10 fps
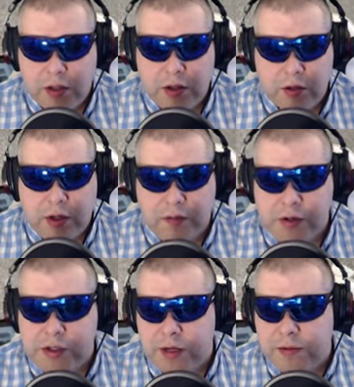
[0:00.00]
No, nie
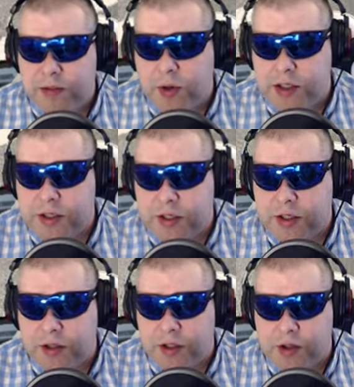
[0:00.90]
wiedziałem, słuchajcie,
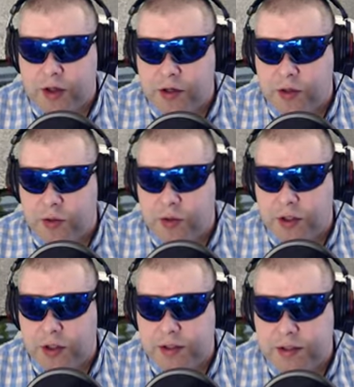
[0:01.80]
co ten e,
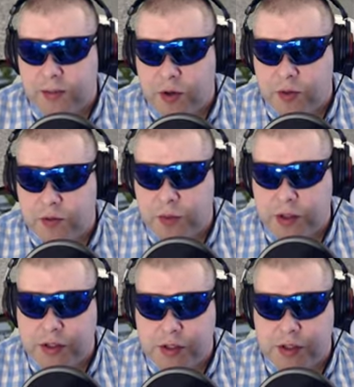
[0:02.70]
żółty samochód
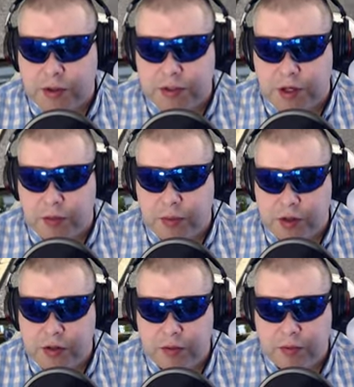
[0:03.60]
będzie chciał zrobić.